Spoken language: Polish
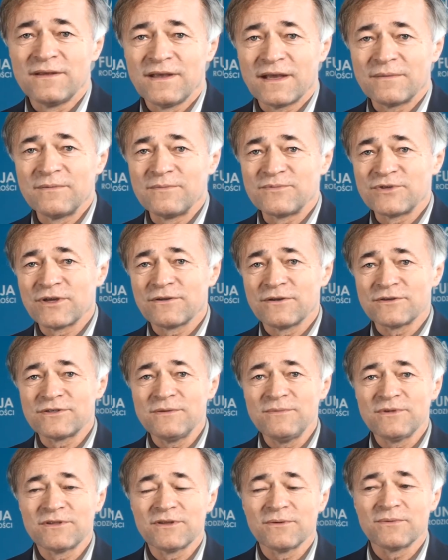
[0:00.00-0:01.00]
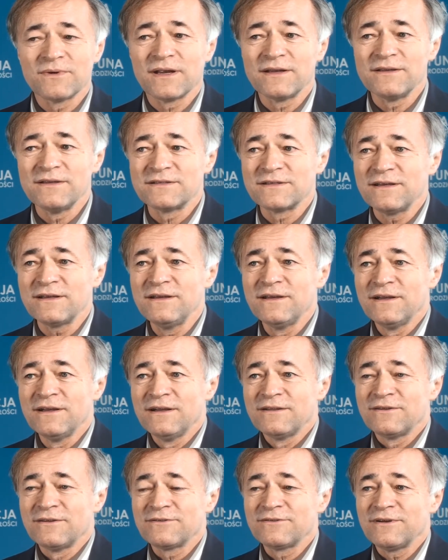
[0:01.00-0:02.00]
Jak my przekroczymy tą granicę,
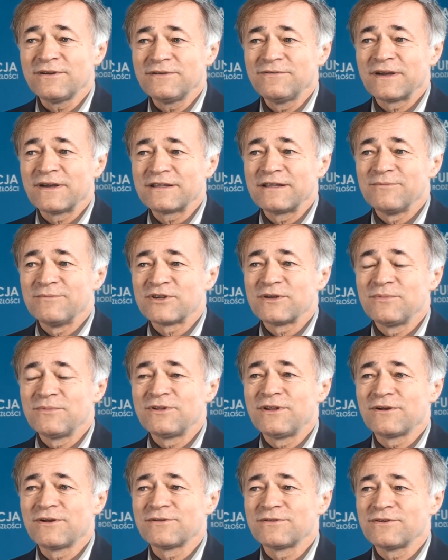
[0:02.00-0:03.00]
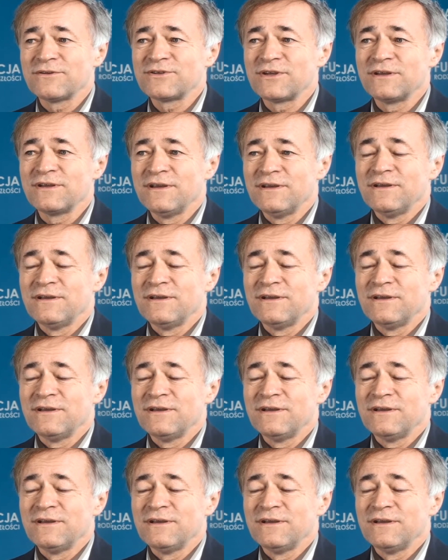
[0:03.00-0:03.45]
no to efektem może być tylko to, że